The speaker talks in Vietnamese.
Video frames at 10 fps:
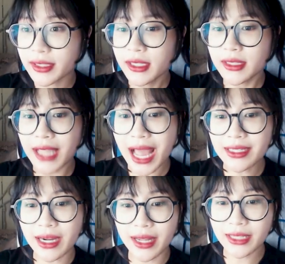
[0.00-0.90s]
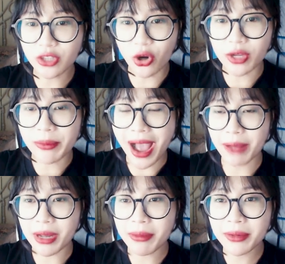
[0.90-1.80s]
thì ăn gần hết rồi bà
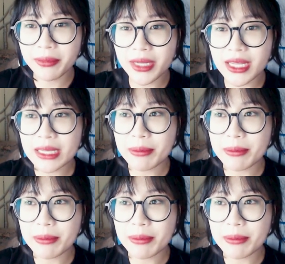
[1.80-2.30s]
hàng bà mới đi bà